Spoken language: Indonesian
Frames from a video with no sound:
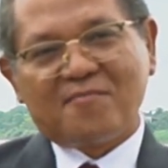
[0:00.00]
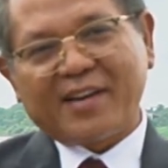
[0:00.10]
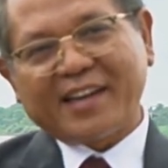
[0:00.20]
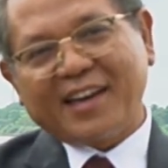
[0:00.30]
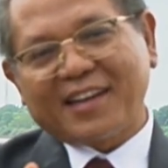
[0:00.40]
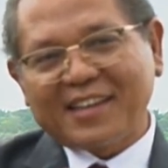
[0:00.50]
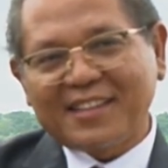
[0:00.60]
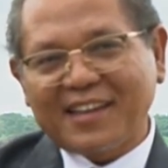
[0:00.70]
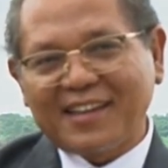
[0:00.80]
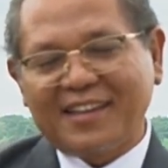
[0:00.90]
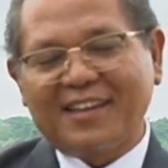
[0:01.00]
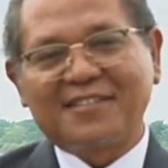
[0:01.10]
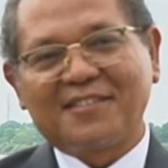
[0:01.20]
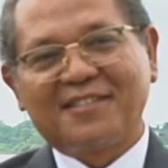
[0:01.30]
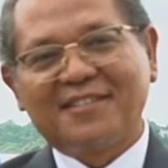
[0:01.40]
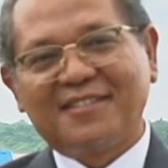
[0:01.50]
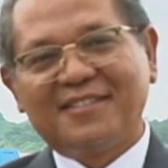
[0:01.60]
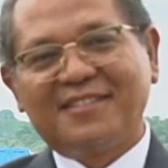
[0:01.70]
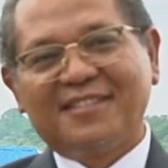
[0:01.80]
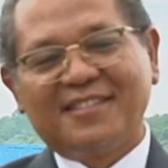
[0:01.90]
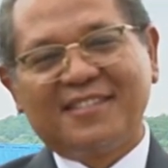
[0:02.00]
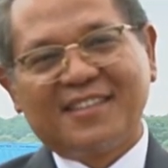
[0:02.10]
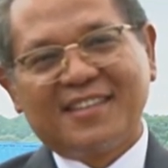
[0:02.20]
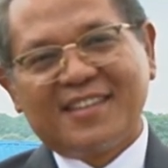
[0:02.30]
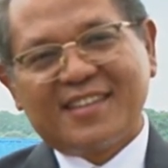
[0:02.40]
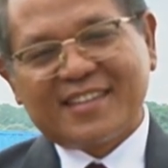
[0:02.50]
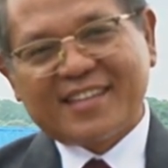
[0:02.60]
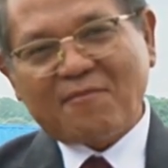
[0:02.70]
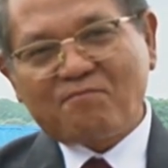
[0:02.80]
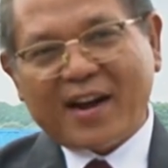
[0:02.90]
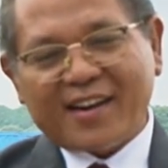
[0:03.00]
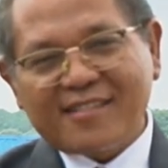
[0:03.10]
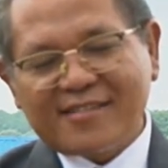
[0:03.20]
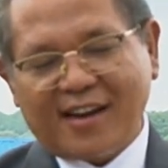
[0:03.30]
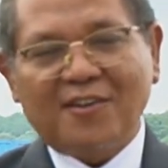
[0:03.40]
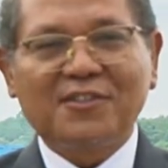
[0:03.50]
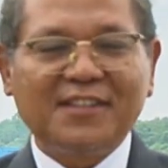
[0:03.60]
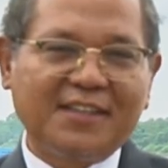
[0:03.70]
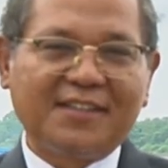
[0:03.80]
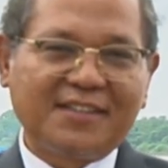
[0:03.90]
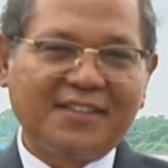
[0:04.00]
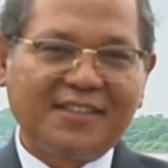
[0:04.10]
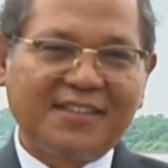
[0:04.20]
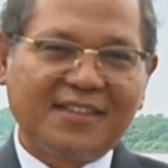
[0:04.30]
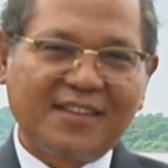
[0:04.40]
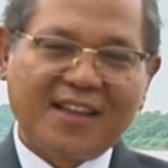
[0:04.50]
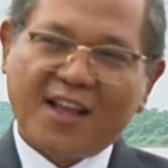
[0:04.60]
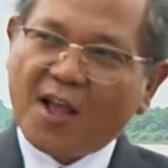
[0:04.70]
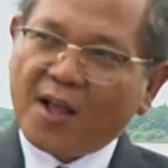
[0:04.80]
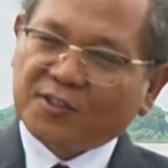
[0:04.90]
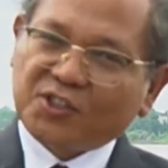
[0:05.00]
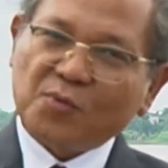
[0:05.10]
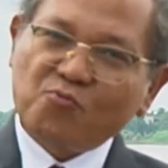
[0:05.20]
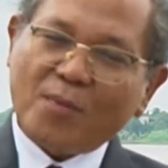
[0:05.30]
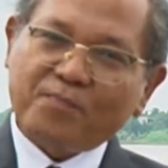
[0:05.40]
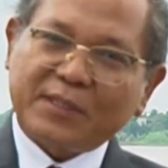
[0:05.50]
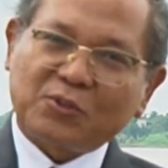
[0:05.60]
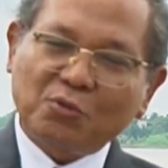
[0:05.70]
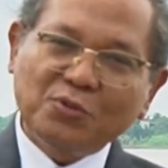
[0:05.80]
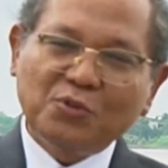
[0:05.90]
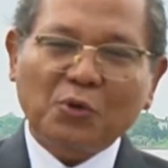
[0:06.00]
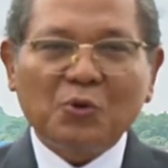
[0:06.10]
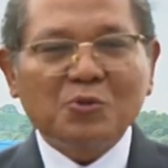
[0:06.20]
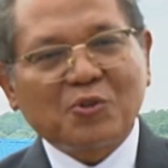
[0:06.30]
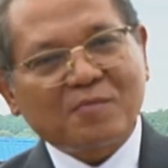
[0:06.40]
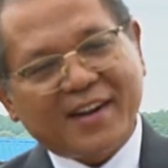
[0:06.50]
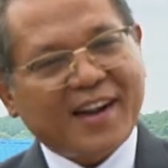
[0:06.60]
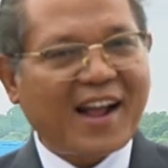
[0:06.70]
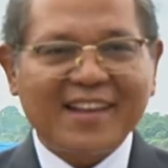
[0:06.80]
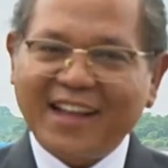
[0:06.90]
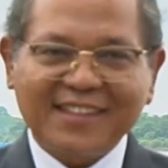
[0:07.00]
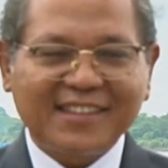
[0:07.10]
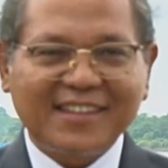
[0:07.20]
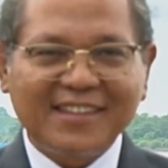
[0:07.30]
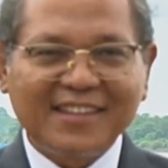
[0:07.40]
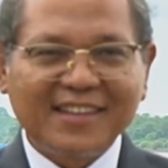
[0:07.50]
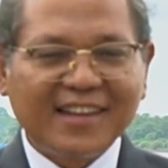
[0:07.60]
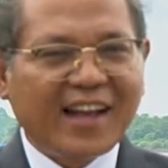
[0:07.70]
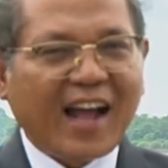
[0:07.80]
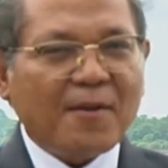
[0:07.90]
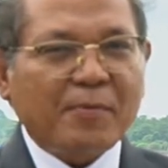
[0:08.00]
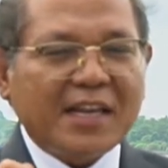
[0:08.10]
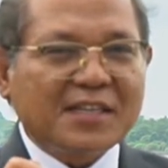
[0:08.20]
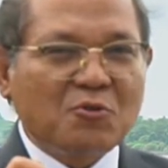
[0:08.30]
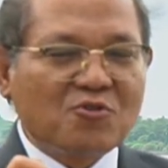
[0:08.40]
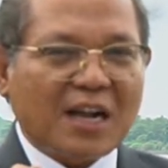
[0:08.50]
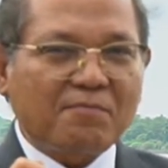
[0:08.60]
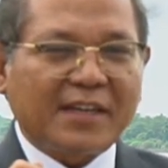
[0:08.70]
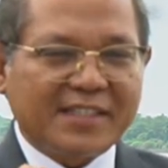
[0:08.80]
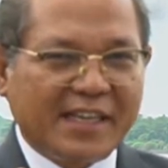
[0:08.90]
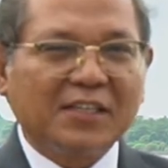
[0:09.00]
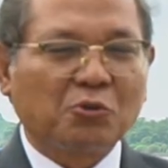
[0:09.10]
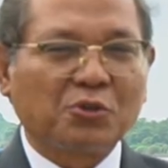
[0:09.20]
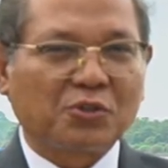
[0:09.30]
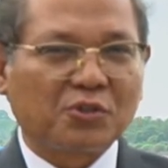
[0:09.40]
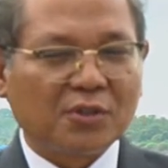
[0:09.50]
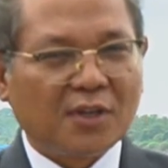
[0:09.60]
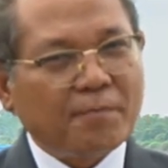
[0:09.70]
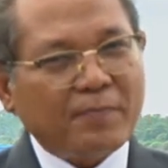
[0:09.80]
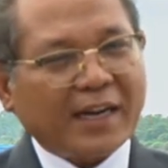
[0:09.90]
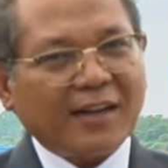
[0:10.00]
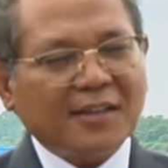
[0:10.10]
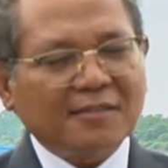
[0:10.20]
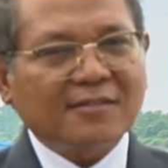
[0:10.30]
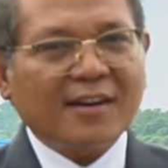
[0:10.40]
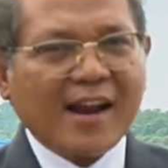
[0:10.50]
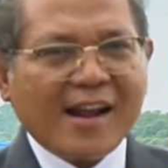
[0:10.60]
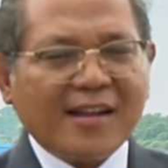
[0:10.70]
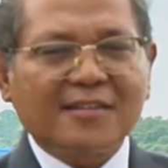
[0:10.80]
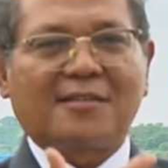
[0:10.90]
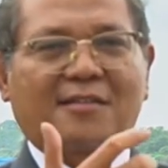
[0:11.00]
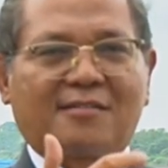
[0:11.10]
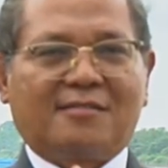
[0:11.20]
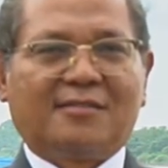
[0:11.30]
Marilah kita lihat gambaran Daud ini sebuah petunjuk untuk menghayati apa yang diungkapkan Yesus, perkataan terakhir